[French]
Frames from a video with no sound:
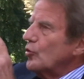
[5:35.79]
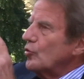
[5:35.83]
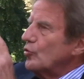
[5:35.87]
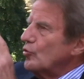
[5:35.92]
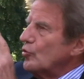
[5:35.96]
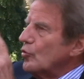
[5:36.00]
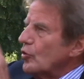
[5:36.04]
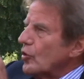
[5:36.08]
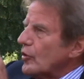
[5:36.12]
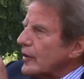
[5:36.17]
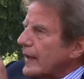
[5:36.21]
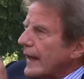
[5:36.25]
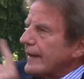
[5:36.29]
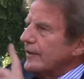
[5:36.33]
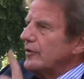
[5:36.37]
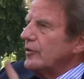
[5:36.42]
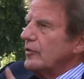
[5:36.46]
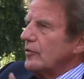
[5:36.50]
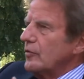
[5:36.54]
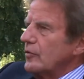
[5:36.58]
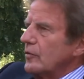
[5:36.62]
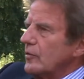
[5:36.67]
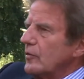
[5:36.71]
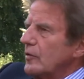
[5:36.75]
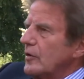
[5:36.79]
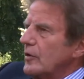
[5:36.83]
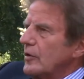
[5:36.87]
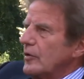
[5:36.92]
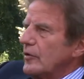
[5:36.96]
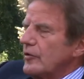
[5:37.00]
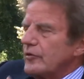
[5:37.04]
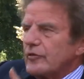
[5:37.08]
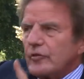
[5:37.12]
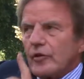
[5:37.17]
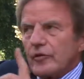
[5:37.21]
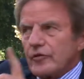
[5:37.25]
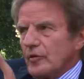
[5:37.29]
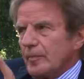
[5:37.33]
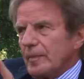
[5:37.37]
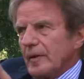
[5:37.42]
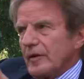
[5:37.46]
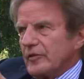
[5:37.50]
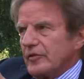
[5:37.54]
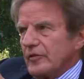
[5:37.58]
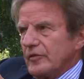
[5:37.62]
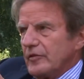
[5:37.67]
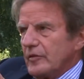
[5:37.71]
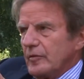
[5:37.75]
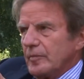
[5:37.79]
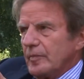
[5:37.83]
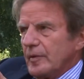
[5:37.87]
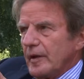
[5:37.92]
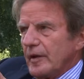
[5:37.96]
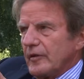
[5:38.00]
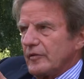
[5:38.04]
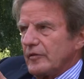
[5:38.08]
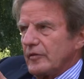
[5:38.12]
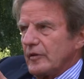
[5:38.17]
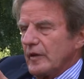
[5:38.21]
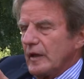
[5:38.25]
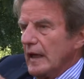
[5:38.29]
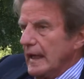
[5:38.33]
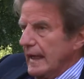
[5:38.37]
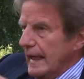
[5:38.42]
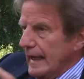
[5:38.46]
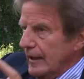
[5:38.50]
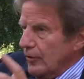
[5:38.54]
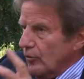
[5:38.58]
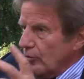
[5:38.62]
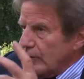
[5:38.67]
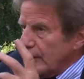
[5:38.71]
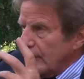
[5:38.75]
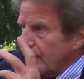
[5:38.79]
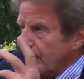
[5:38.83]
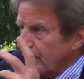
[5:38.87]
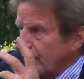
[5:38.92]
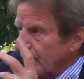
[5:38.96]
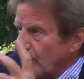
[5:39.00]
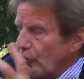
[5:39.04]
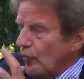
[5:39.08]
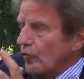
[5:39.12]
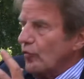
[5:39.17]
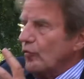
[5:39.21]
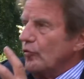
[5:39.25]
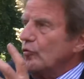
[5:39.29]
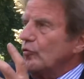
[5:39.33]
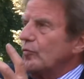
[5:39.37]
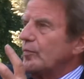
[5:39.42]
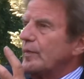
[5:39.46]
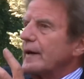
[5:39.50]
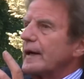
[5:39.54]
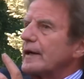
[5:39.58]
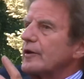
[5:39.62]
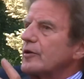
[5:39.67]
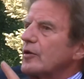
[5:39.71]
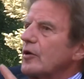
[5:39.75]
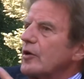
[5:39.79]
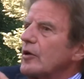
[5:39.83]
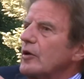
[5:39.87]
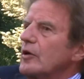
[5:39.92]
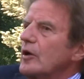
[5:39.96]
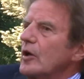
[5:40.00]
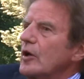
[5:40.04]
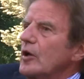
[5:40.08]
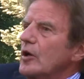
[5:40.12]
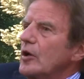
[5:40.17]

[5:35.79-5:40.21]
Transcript: Nous le craignons, sans y participer assez. Et donc il faut une période